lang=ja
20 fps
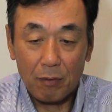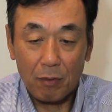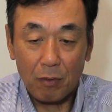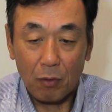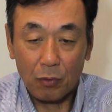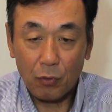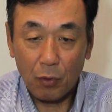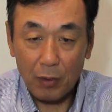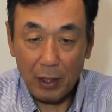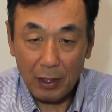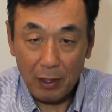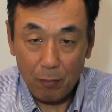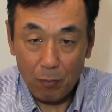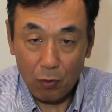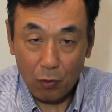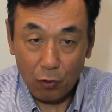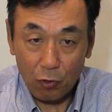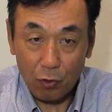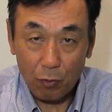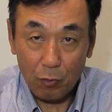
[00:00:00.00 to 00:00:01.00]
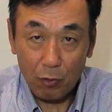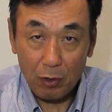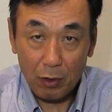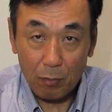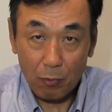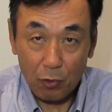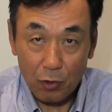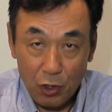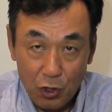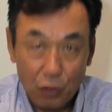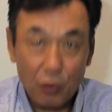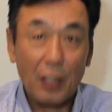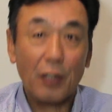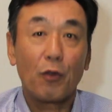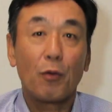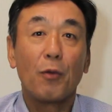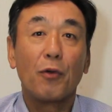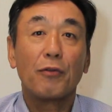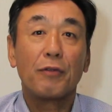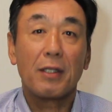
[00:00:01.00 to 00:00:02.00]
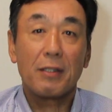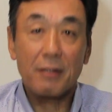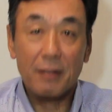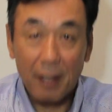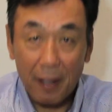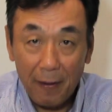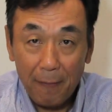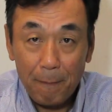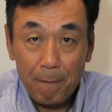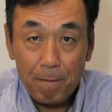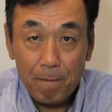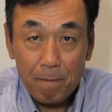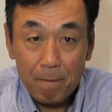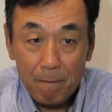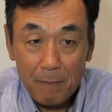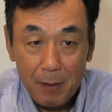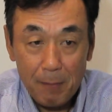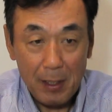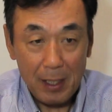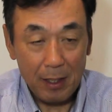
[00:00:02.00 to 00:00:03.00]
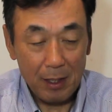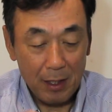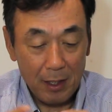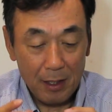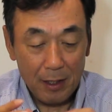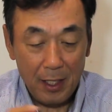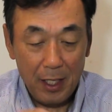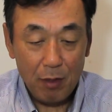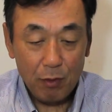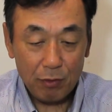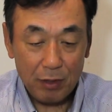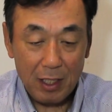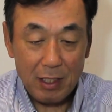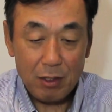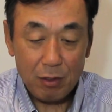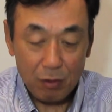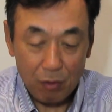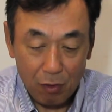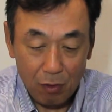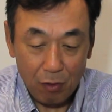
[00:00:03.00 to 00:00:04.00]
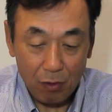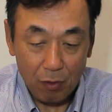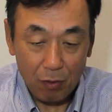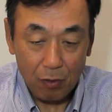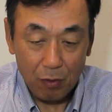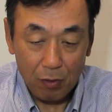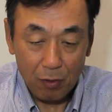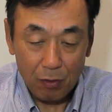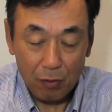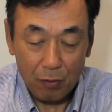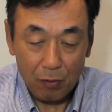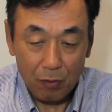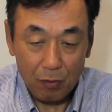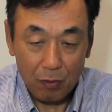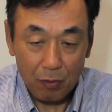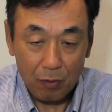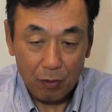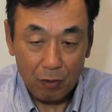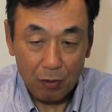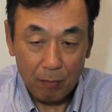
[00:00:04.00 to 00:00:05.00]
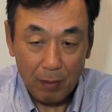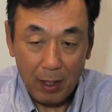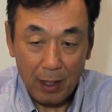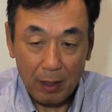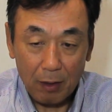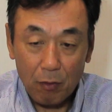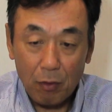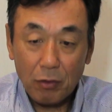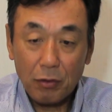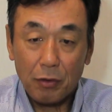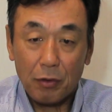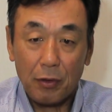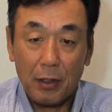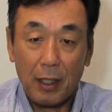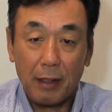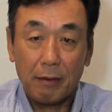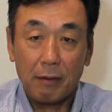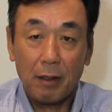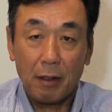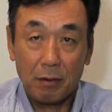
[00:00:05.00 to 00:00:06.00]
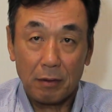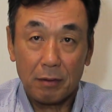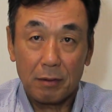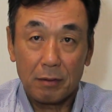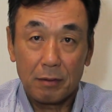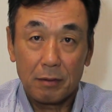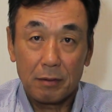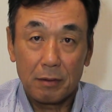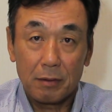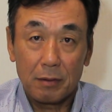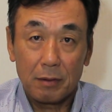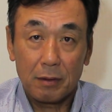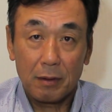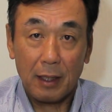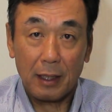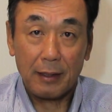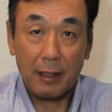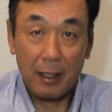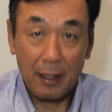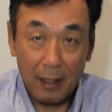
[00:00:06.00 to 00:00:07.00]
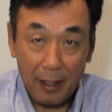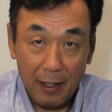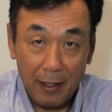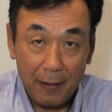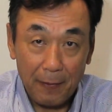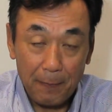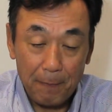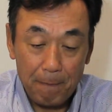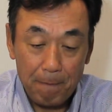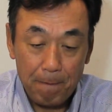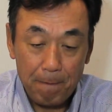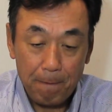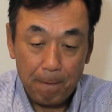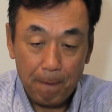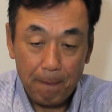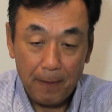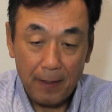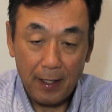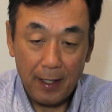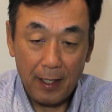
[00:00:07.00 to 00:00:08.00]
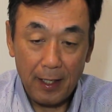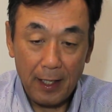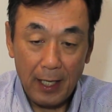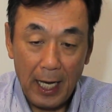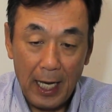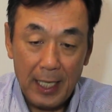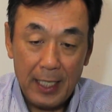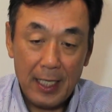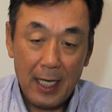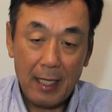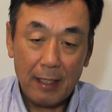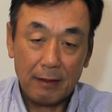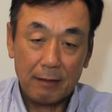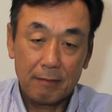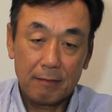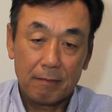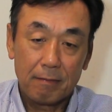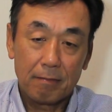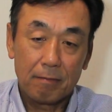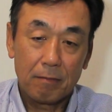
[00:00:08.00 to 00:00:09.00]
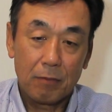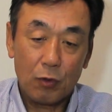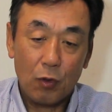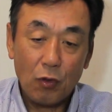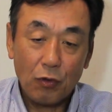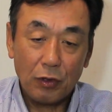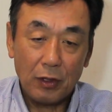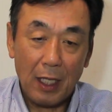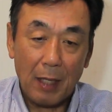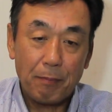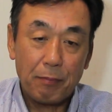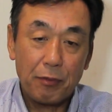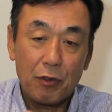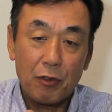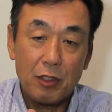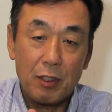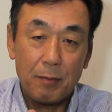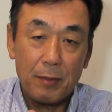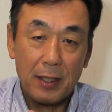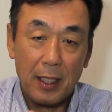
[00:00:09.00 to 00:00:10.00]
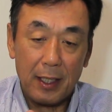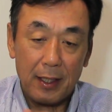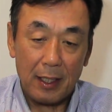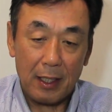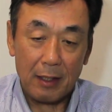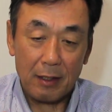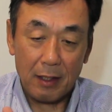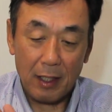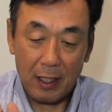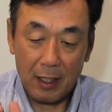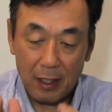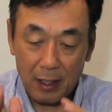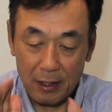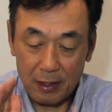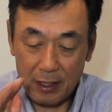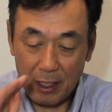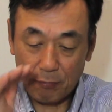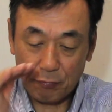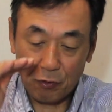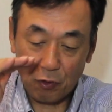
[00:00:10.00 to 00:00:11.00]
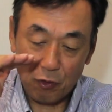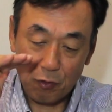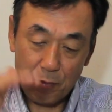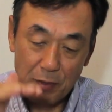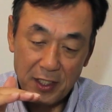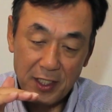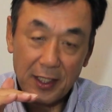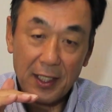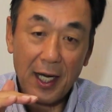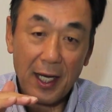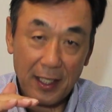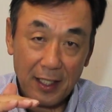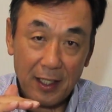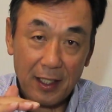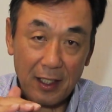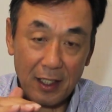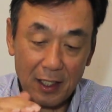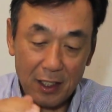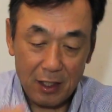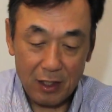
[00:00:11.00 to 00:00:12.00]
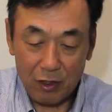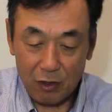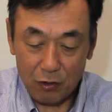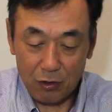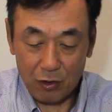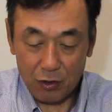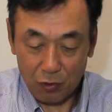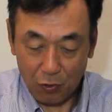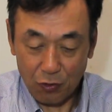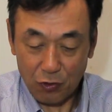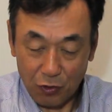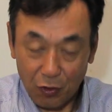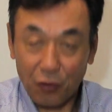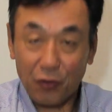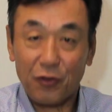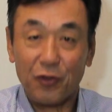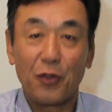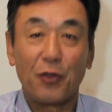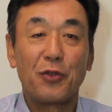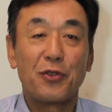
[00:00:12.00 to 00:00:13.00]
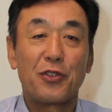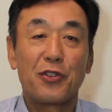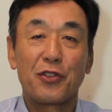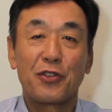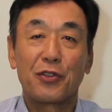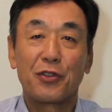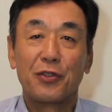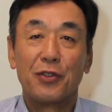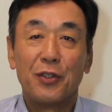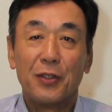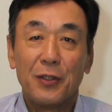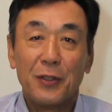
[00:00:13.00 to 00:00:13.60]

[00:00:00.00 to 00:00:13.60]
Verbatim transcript: の大人でも子供でも一緒だと思うんですねでまあ例を出すとまあ、ゴルフをやってる方が、えー、アイアン特にアプローチみたいな、えー、シャフトの短いちょこちょこっと打つ